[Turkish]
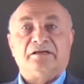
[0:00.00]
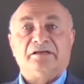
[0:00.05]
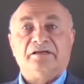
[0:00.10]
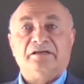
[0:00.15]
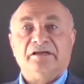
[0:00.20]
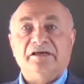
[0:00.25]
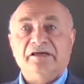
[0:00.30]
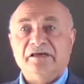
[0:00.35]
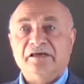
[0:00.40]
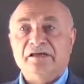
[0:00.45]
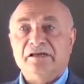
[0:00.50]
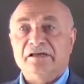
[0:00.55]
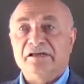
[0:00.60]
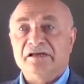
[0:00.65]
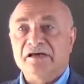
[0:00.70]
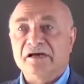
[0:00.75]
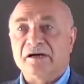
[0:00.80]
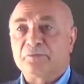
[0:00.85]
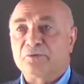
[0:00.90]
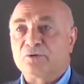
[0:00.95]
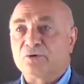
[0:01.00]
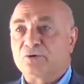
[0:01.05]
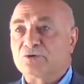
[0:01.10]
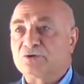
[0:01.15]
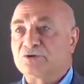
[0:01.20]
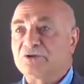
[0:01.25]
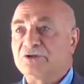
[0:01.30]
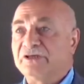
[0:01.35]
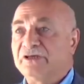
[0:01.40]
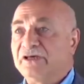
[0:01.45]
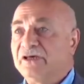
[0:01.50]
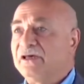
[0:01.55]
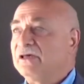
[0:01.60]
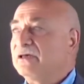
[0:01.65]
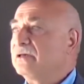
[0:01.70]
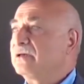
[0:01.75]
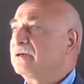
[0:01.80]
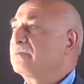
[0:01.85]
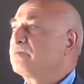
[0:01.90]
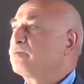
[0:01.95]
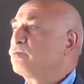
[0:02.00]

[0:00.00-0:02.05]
ne ne yapıyoruz, niye